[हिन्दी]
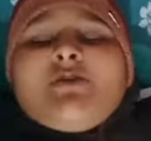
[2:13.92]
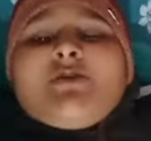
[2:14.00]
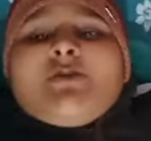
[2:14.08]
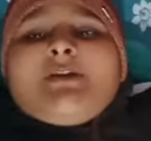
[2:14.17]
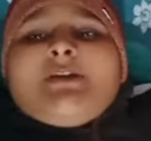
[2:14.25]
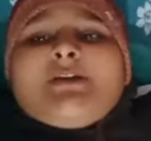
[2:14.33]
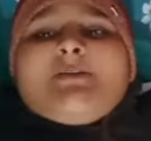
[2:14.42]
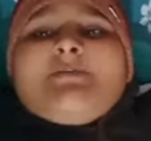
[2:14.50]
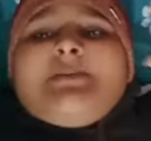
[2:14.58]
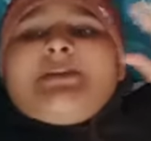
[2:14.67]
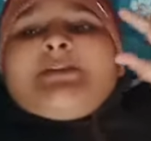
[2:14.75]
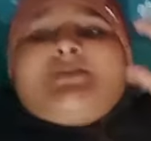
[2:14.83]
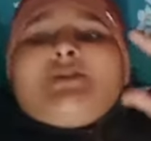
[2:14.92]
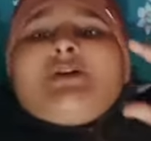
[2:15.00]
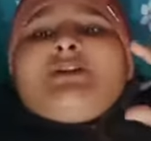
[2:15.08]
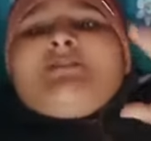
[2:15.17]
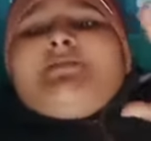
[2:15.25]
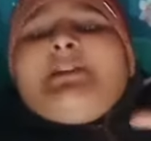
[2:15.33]
और अब ये
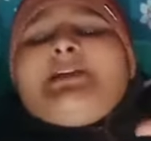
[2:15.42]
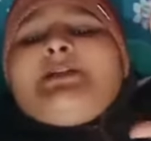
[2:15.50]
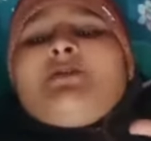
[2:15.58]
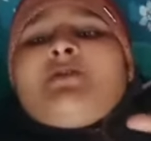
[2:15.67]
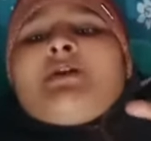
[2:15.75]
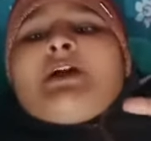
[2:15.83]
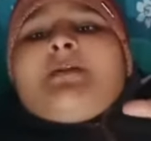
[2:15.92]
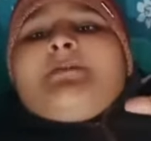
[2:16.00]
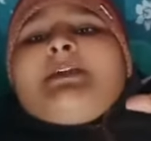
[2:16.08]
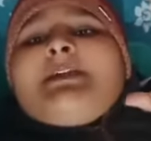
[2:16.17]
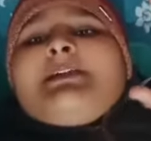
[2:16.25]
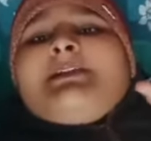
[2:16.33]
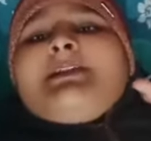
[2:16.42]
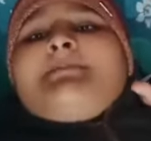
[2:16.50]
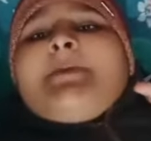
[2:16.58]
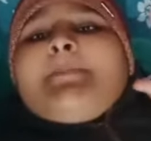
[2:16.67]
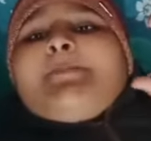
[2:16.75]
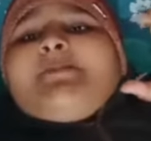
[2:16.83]
शॉर्ट वीडियो का भी
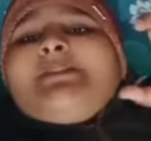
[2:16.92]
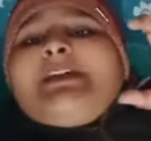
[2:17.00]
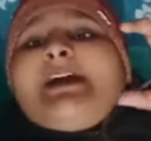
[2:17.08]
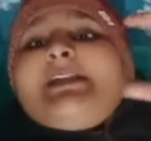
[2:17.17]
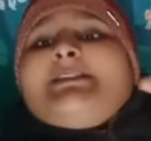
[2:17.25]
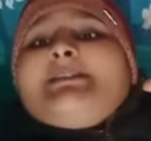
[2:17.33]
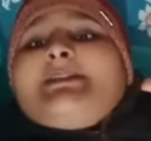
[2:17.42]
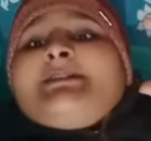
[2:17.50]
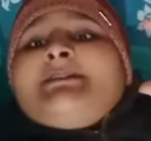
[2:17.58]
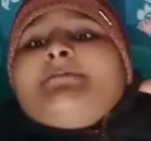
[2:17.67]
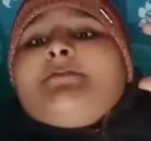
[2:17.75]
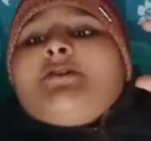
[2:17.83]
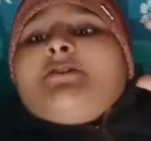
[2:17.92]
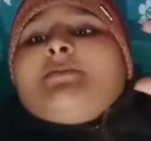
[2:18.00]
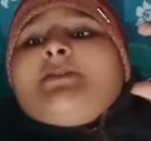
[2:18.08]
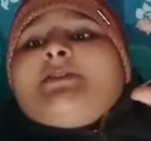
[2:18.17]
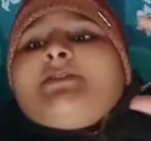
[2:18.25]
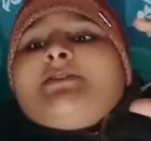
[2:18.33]
क्लिप आपको दिखा देते हैं इसी ब्लॉग में